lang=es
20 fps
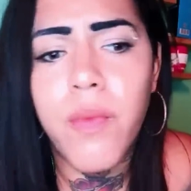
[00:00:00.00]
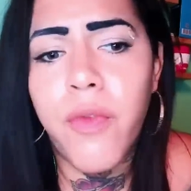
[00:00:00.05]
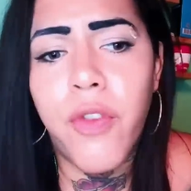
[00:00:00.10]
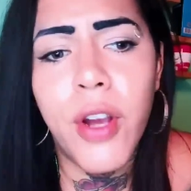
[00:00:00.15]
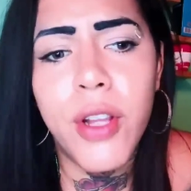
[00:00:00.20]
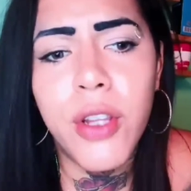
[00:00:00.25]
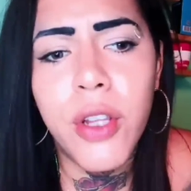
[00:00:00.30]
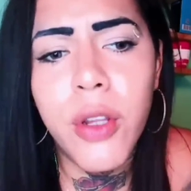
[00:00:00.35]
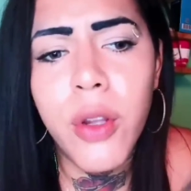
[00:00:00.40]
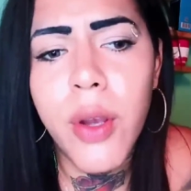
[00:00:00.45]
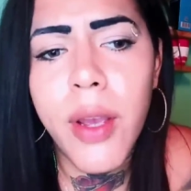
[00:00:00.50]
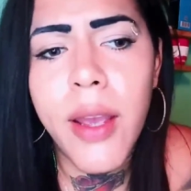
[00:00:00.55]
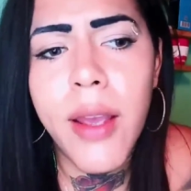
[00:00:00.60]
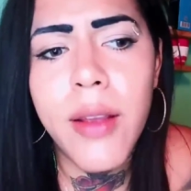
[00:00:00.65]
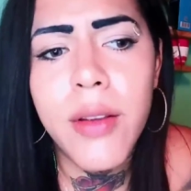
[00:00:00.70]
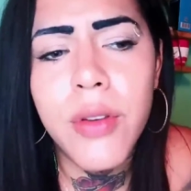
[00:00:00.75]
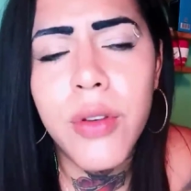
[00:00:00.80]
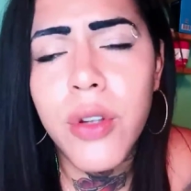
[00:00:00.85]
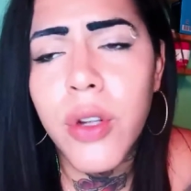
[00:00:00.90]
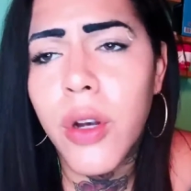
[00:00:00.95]
fue todo
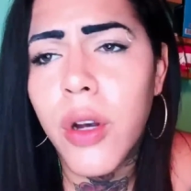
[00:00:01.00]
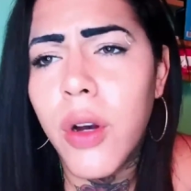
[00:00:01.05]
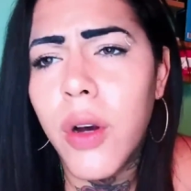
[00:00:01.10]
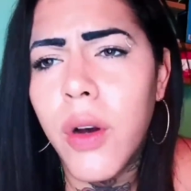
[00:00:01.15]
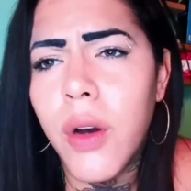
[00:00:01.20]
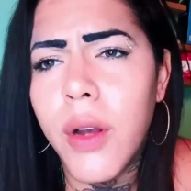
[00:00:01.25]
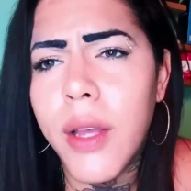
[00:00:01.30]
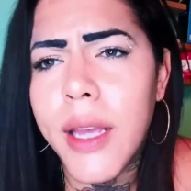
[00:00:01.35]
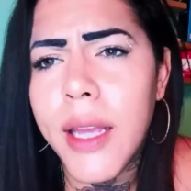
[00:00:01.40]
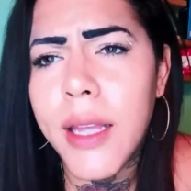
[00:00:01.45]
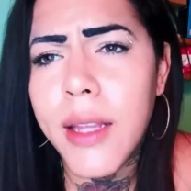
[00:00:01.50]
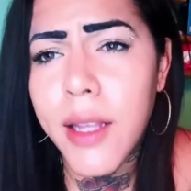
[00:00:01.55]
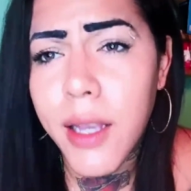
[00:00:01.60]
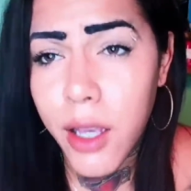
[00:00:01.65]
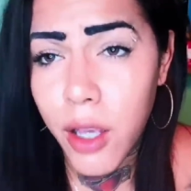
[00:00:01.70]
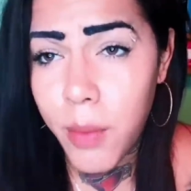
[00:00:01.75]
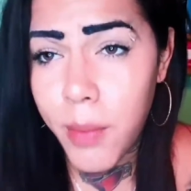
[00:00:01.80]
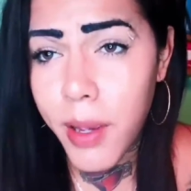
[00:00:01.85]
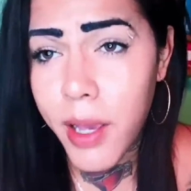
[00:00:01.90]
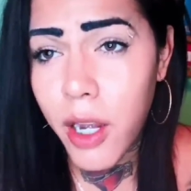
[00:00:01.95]
esto eh, de que
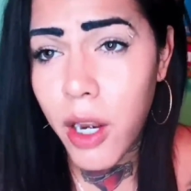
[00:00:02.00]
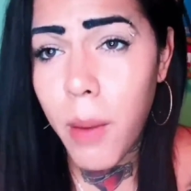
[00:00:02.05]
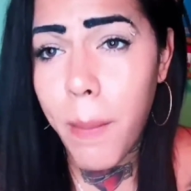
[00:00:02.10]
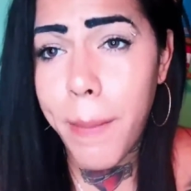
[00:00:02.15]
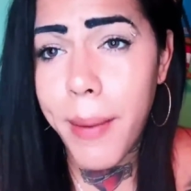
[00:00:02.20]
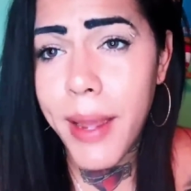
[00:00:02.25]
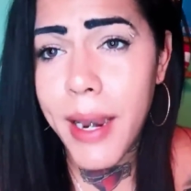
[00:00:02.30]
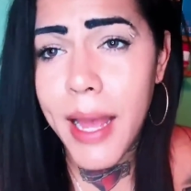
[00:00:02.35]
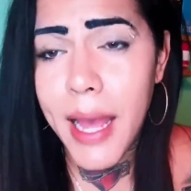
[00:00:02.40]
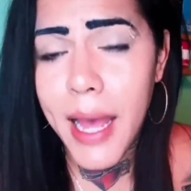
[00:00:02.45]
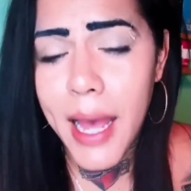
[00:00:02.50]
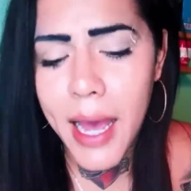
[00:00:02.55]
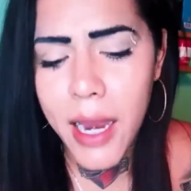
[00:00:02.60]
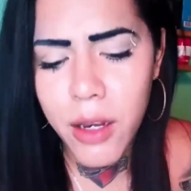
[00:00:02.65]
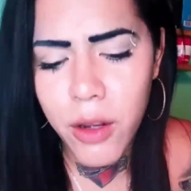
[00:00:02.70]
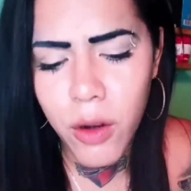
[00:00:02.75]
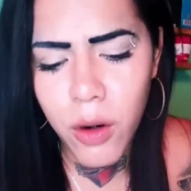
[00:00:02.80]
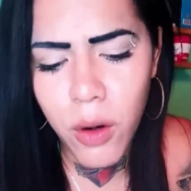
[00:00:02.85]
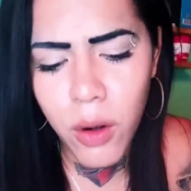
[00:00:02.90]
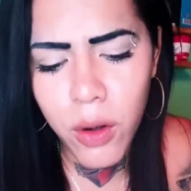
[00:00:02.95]
yo me quería operar,
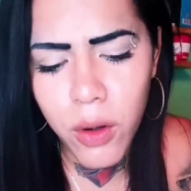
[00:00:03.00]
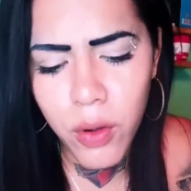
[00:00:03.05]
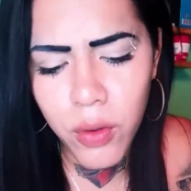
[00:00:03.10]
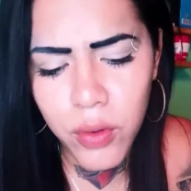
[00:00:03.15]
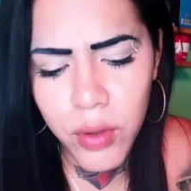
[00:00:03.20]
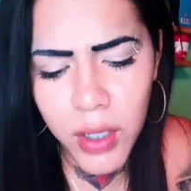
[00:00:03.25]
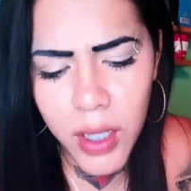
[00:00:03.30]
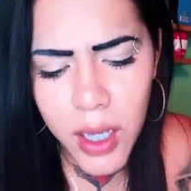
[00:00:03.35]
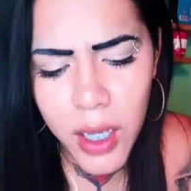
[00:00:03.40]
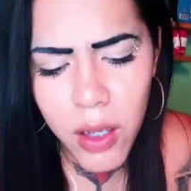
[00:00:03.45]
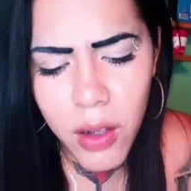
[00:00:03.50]
yo lo conocí,